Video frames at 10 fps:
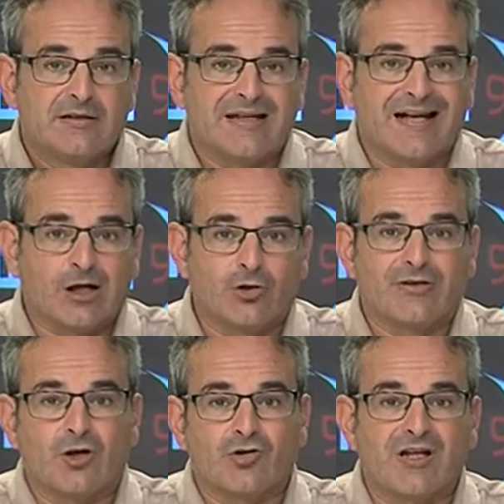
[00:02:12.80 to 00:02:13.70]
que
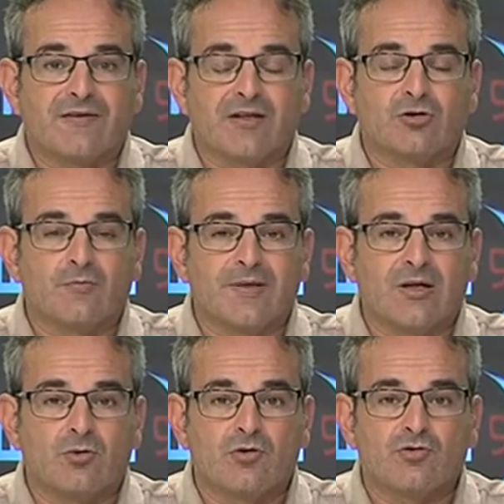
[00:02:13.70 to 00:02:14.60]
ronda los 600.000
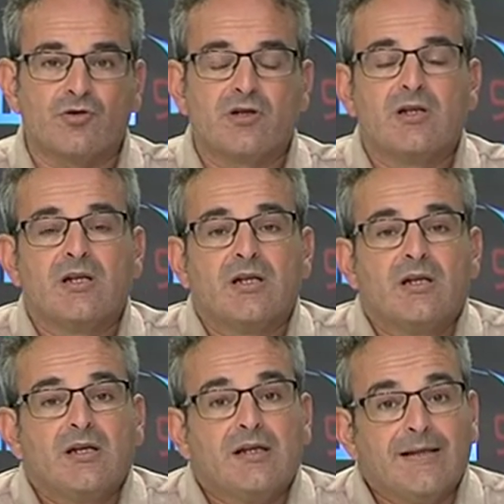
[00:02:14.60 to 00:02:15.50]
euros
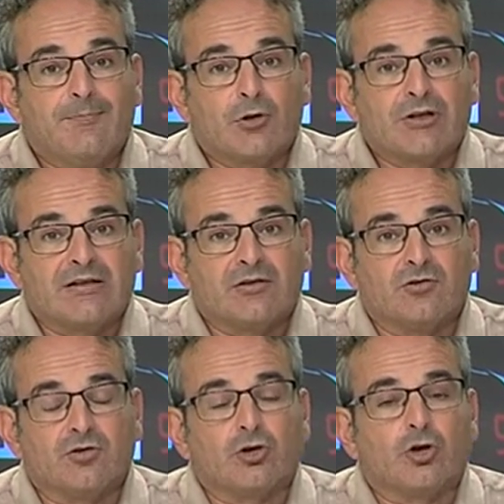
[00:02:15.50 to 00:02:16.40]
y por
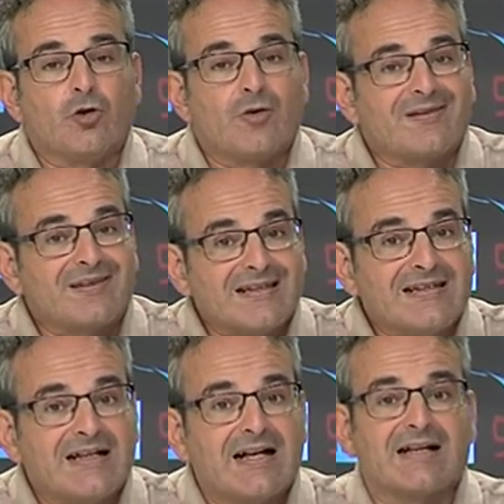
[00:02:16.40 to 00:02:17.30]
tanto todo hace
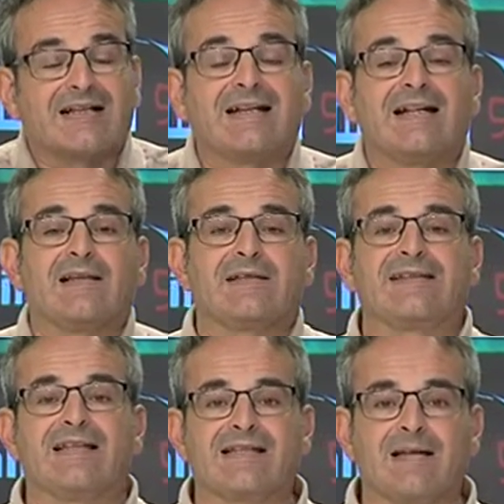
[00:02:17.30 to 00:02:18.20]
indicar que la
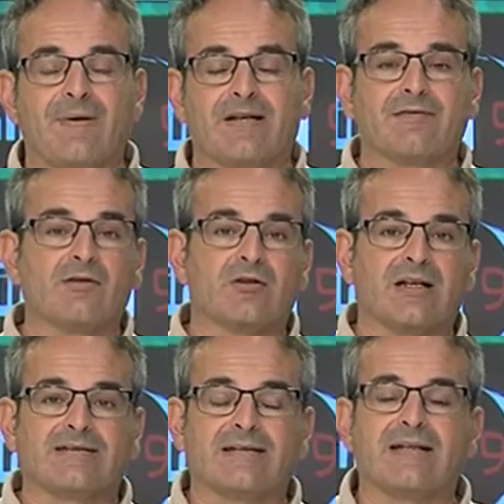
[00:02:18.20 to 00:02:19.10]
desaparición
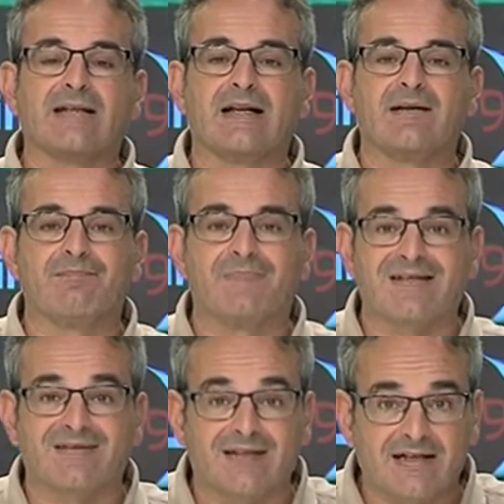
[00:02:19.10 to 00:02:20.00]
estaría
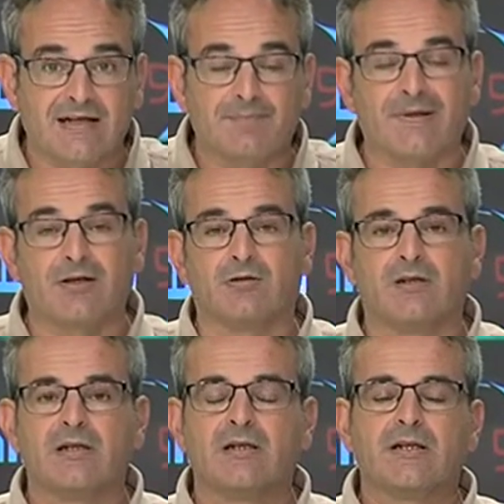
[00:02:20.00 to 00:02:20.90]
más cerca. Pero
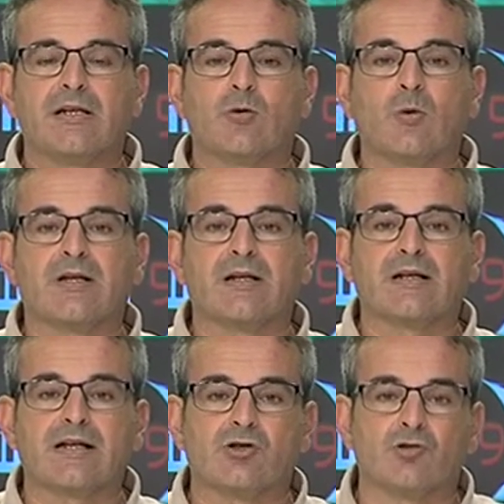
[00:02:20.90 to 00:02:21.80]
en cualquier
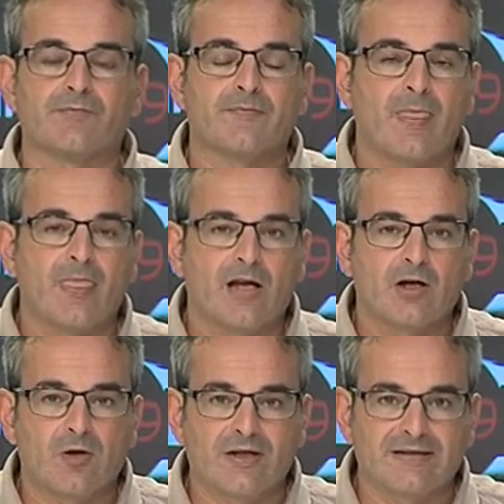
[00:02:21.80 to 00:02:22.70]
caso
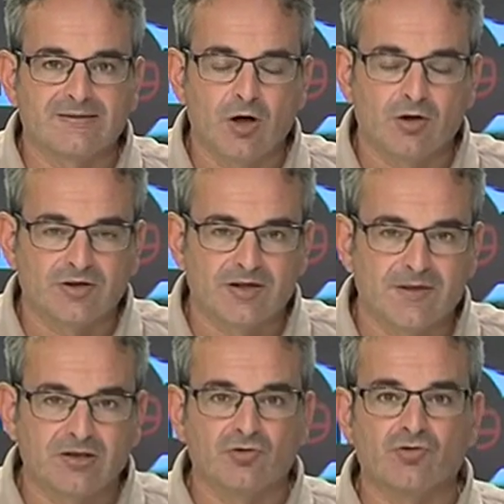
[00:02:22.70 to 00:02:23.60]
no adelantemos
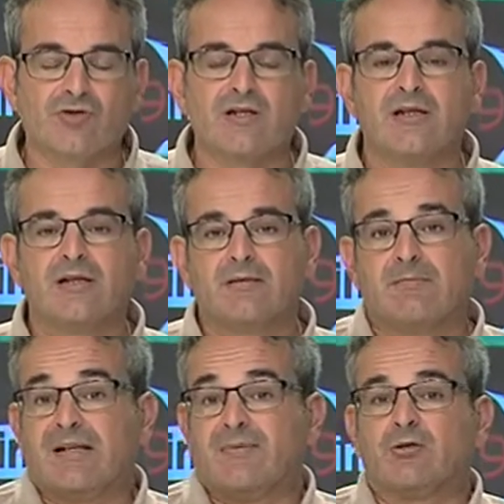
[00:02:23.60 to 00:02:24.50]
acontecimientos,
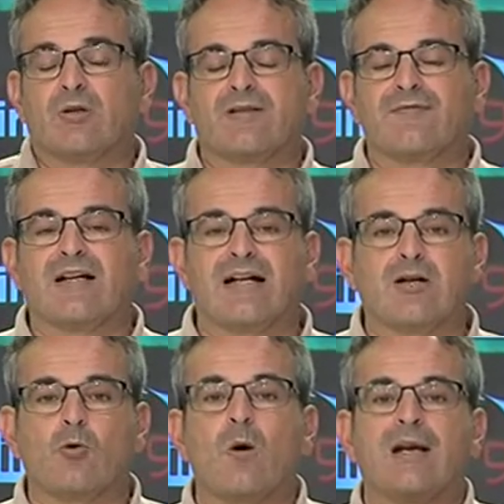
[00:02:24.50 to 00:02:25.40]
me limito a
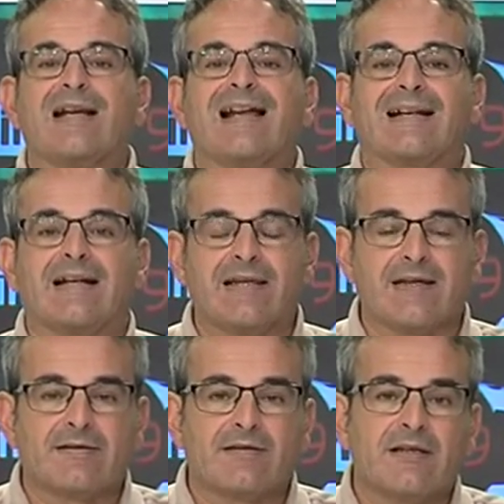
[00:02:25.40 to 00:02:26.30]
reflejar cuál es la
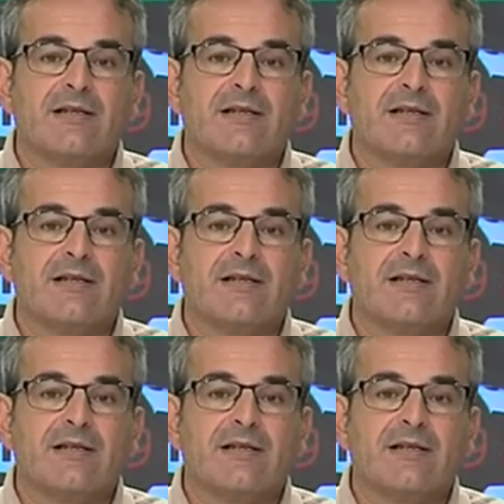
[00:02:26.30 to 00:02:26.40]
realidad.